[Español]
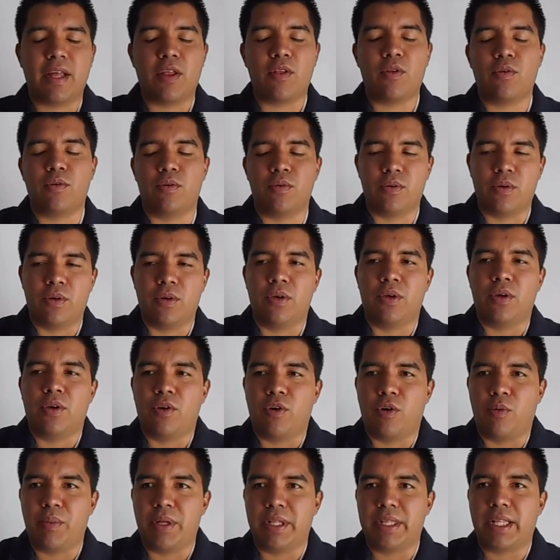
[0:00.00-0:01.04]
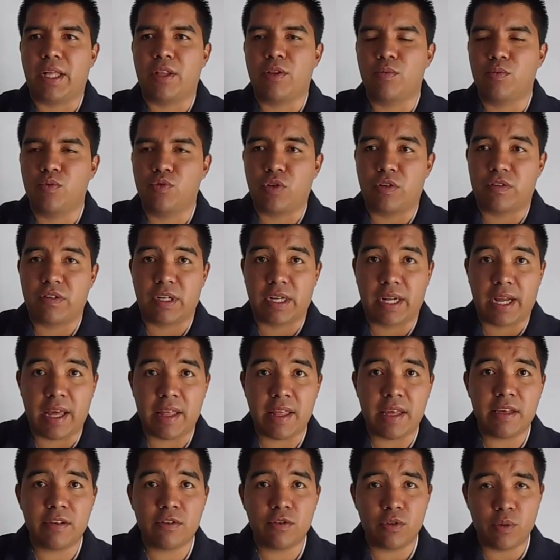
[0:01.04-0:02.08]
me han estado comentando
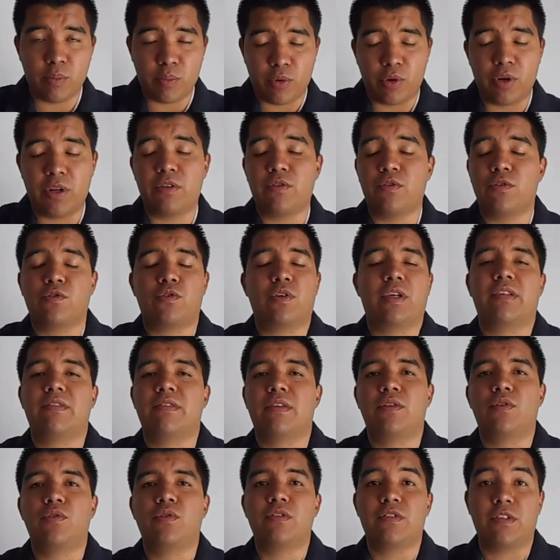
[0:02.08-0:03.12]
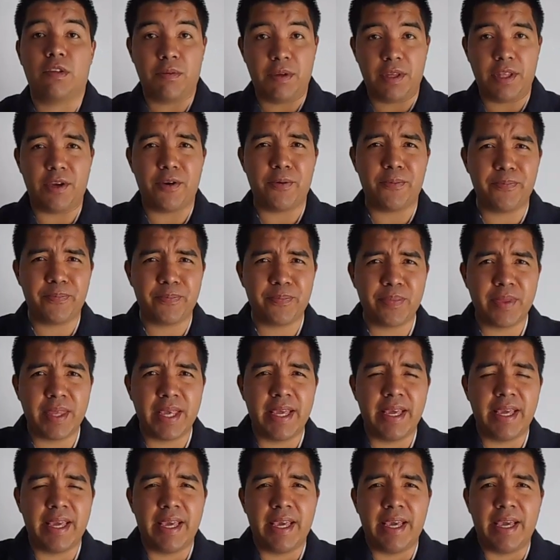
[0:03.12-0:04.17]
mucho acerca de eso y por eso estoy haciendo este
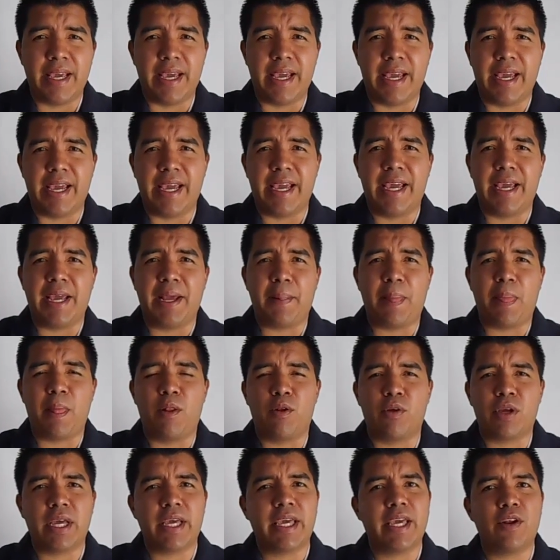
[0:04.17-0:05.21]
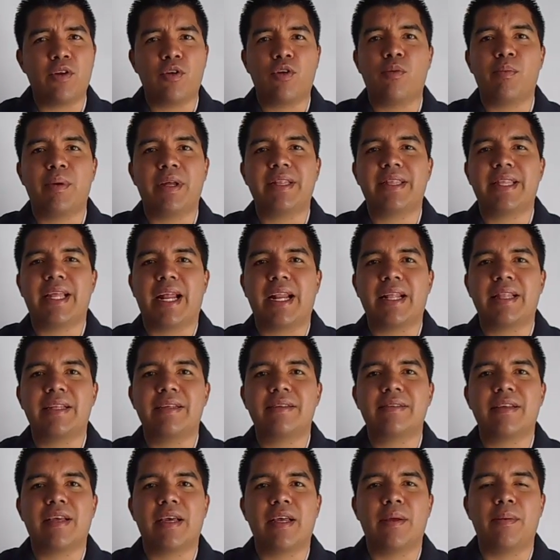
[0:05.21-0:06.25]
video. Eh, lo que quiero
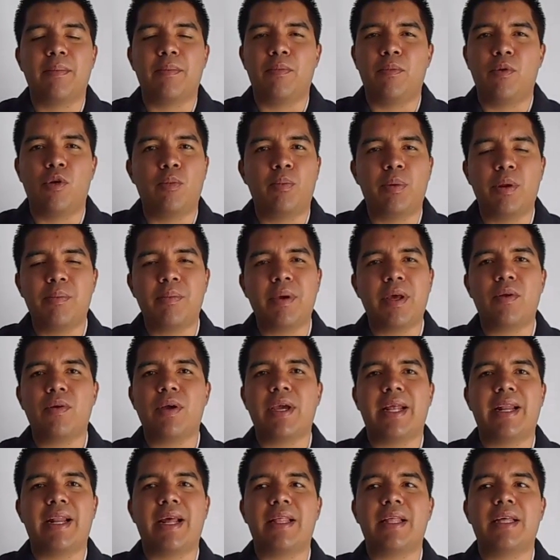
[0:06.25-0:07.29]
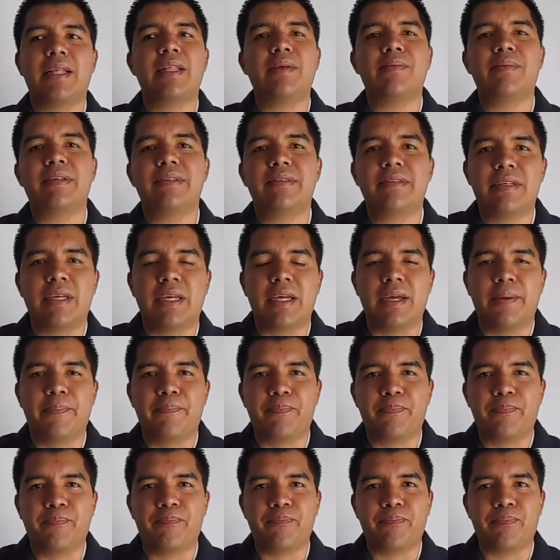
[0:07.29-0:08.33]
comentarte es que lo primero que nada
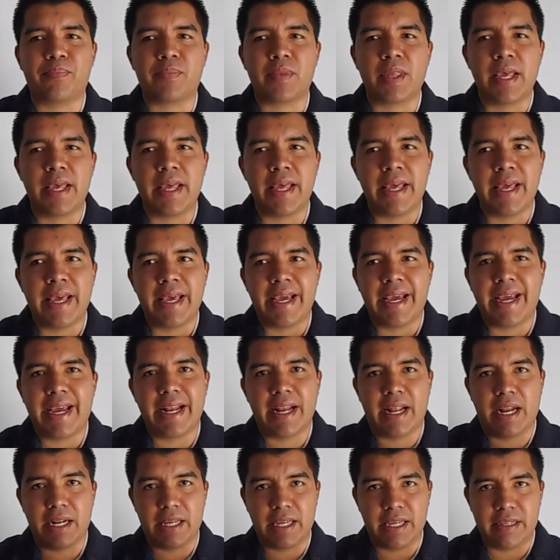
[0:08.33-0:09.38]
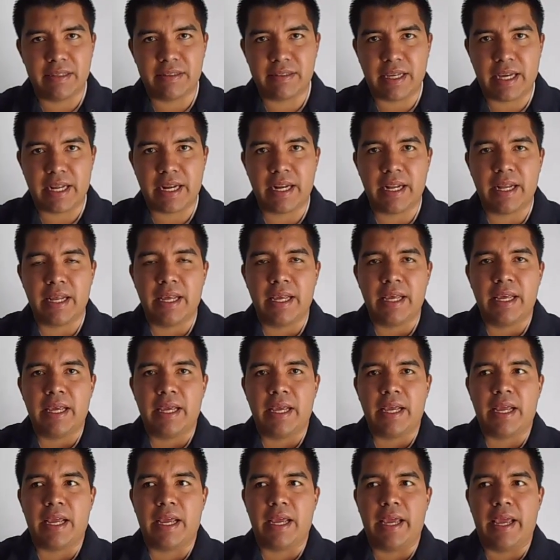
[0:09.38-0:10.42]
debes de mm,
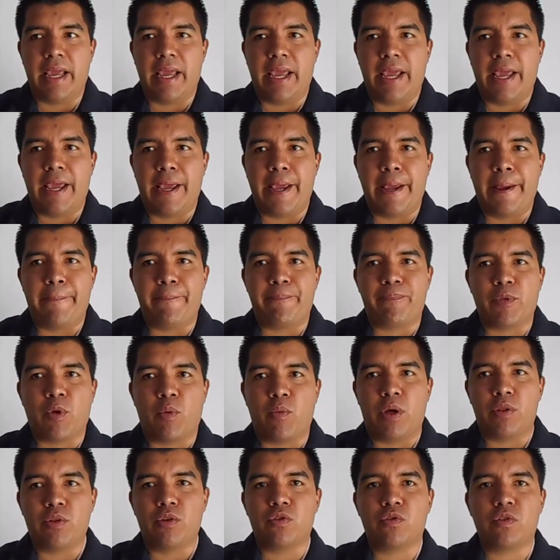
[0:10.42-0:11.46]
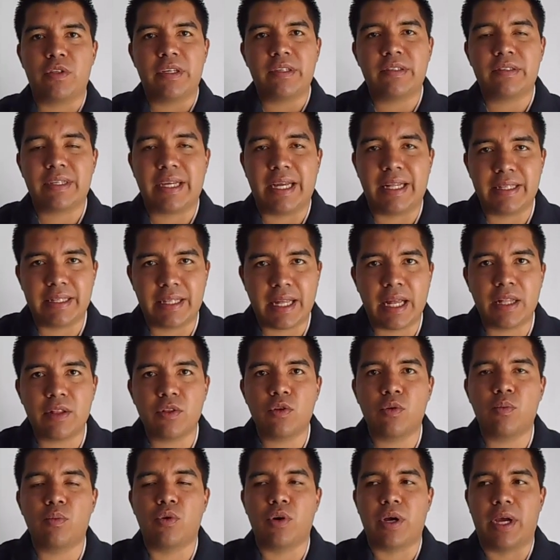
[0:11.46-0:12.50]
jerarquizar. Eh, cuando estés
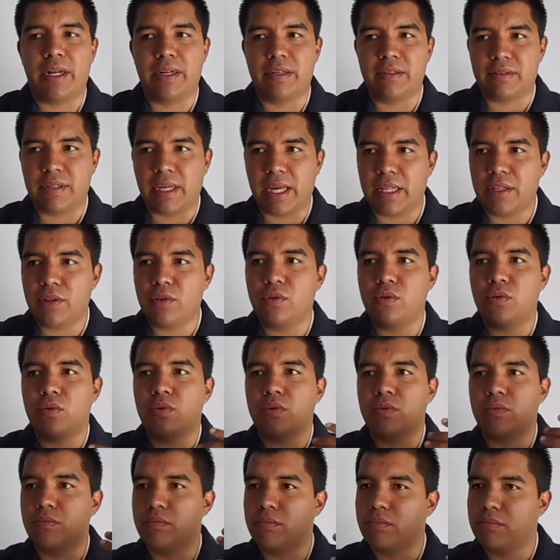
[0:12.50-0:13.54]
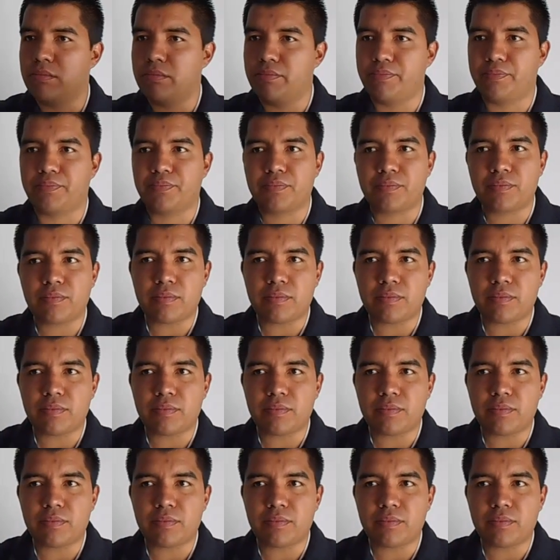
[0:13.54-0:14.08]
cantando, vocalizando,